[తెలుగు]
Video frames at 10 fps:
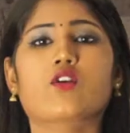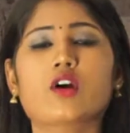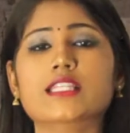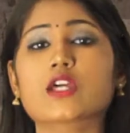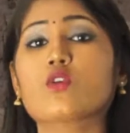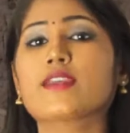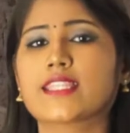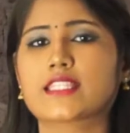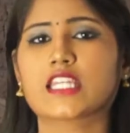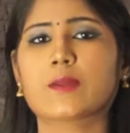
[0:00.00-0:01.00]
కొందరు
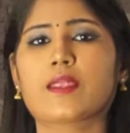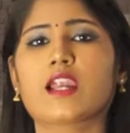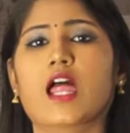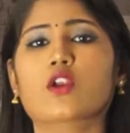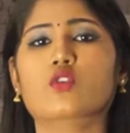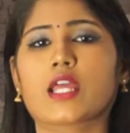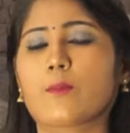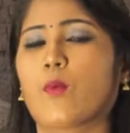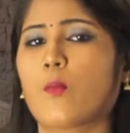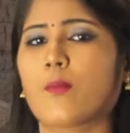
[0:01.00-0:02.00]
ఇది చిన్నపిల్లలు ఆడుకునే
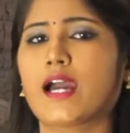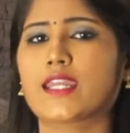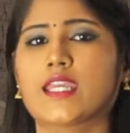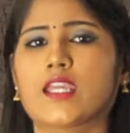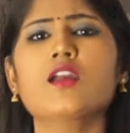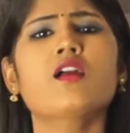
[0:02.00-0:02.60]
బొమ్మ అని